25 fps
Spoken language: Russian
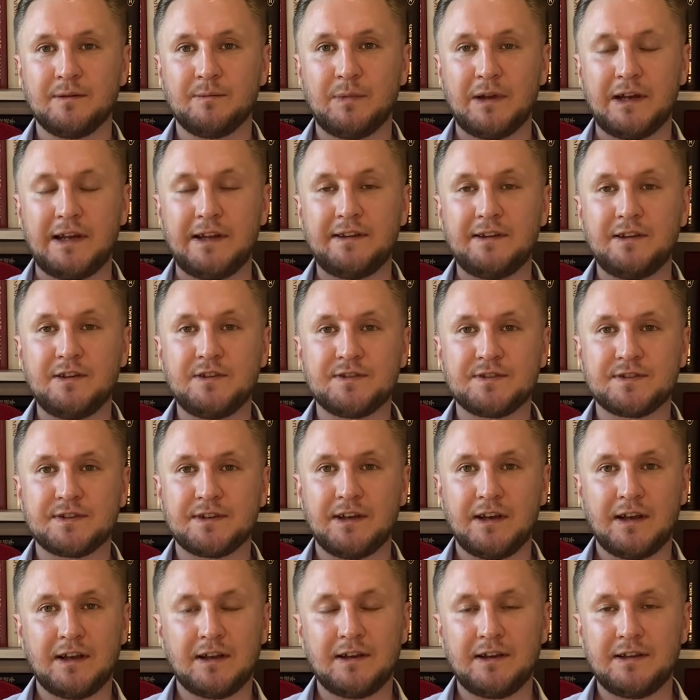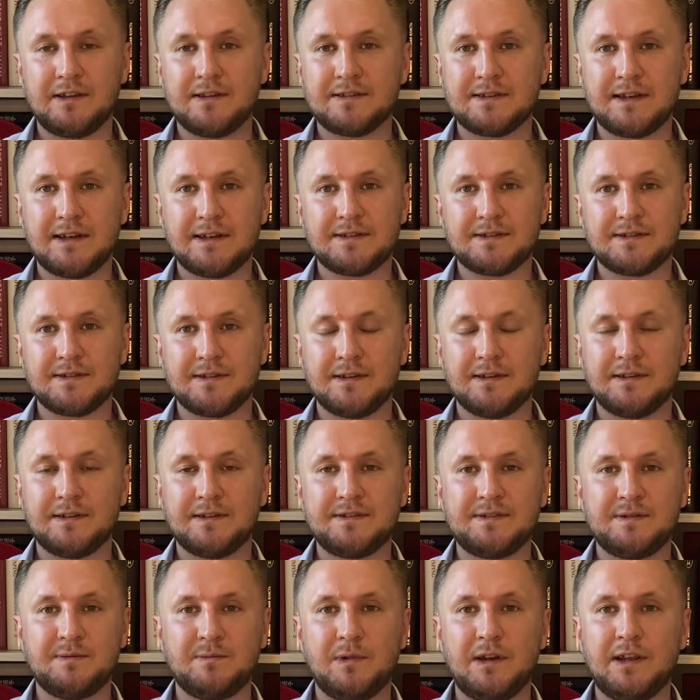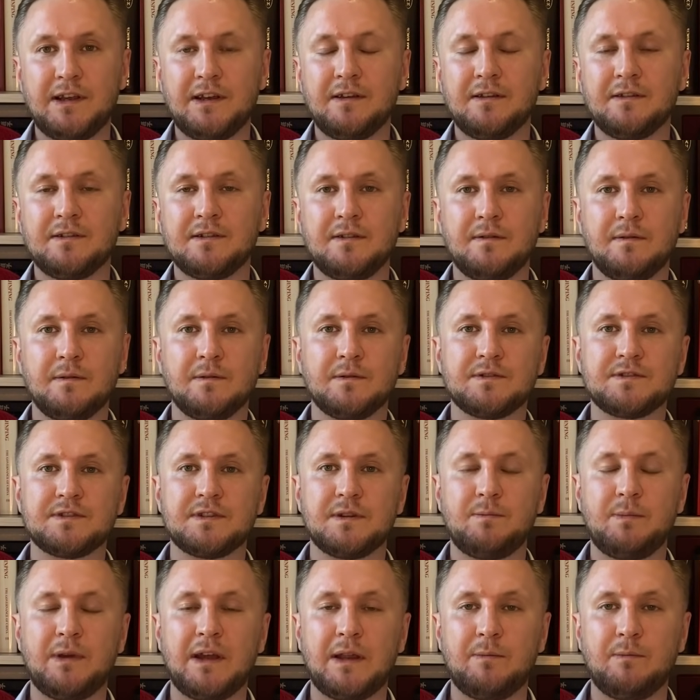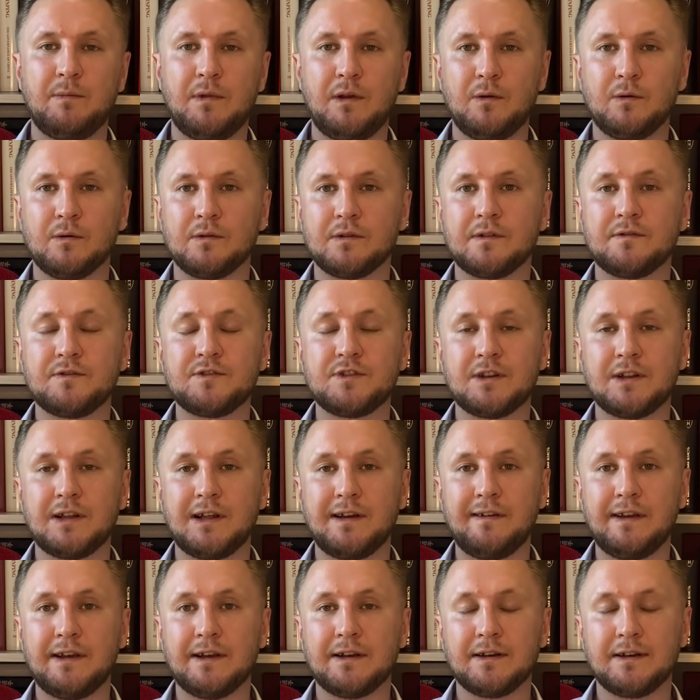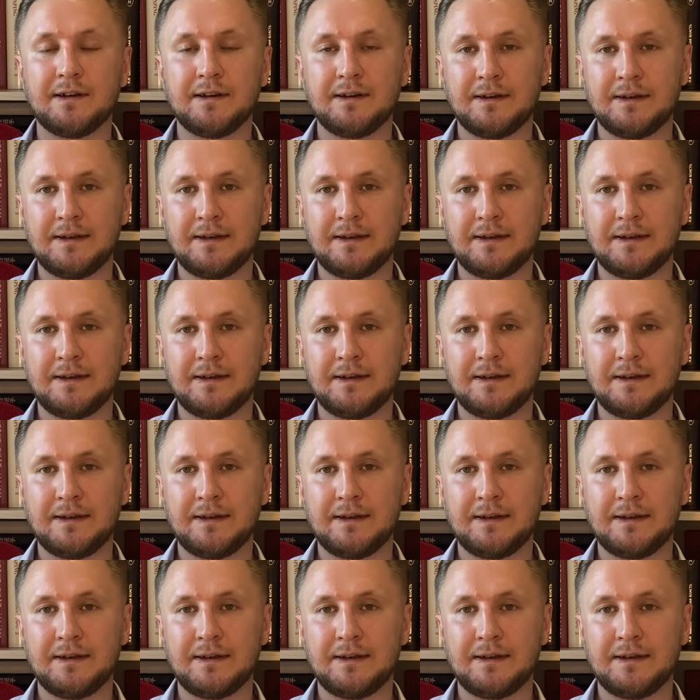политическая организация на Земле, 95 миллионов человек,